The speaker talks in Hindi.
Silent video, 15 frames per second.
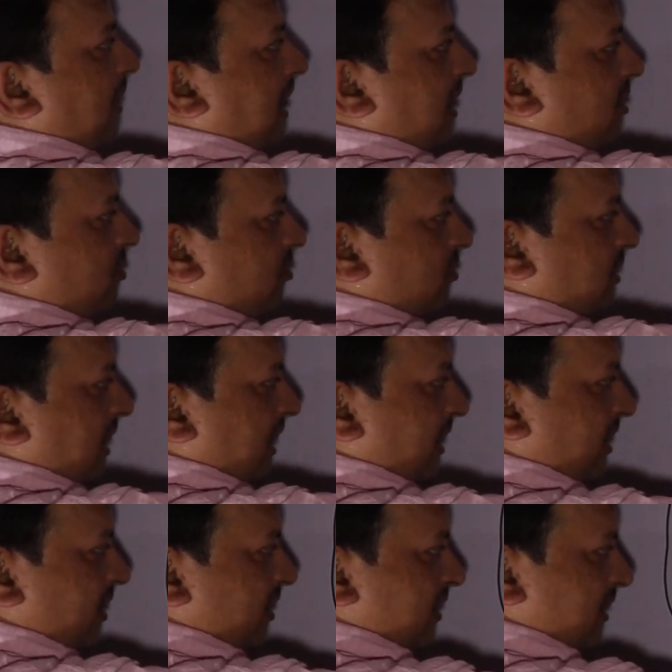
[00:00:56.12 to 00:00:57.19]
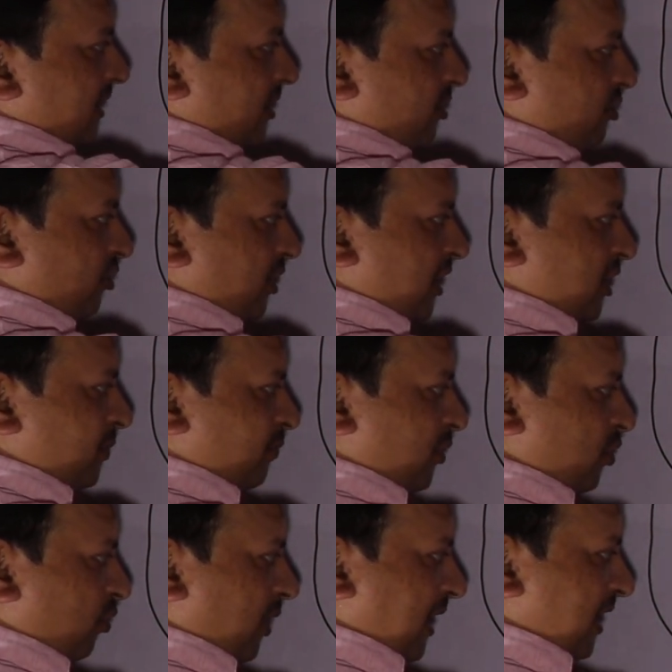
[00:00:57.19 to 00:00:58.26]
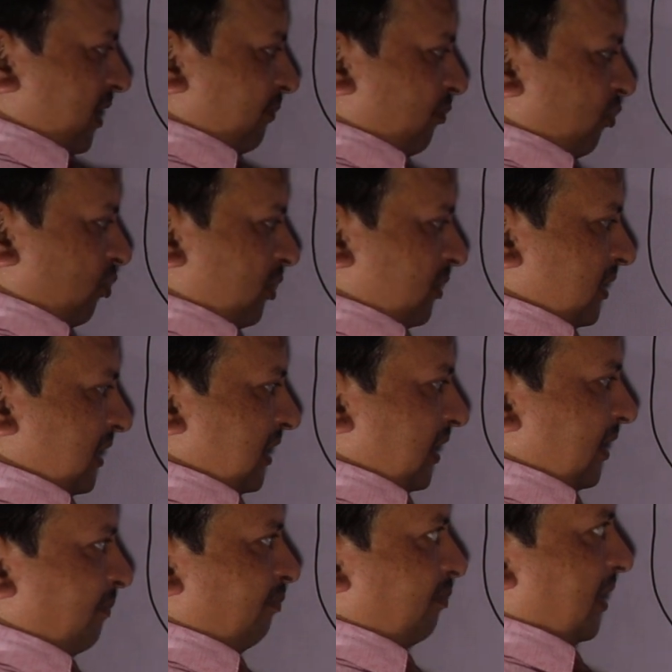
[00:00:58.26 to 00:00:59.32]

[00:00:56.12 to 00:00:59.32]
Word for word: पार्ट होता है जो स्फिनोइड बोन के